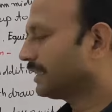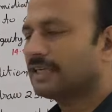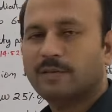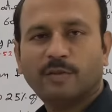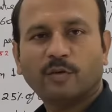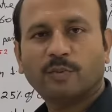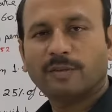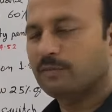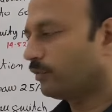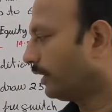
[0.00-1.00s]
सिंगल में भी
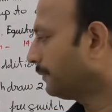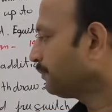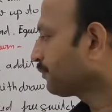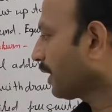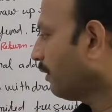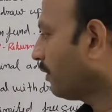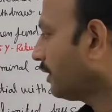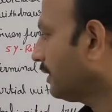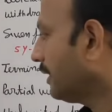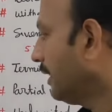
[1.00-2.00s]
उपलब्ध हुआ है
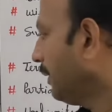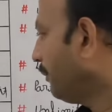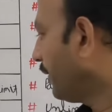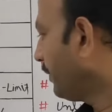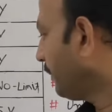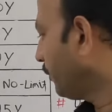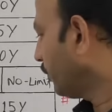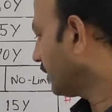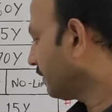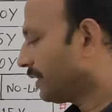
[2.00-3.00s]
और प्रीमियम
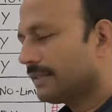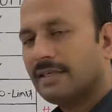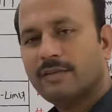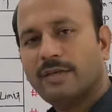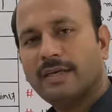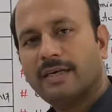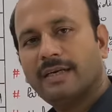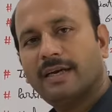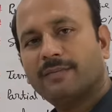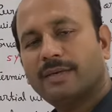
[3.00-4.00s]
मोड की बात किया तो
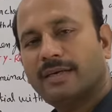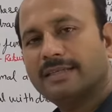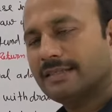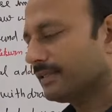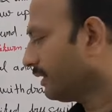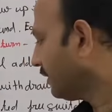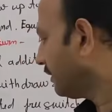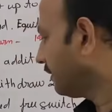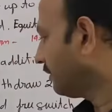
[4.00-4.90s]
ईयरली हाफ ईयरली सिंगल